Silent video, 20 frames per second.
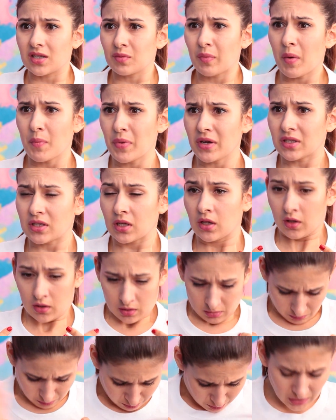Ne yaptım
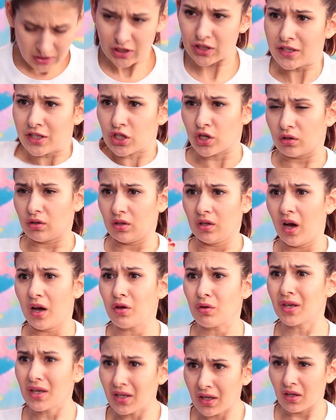buna?
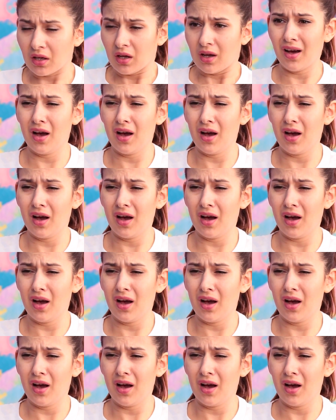Artık bunu nasıl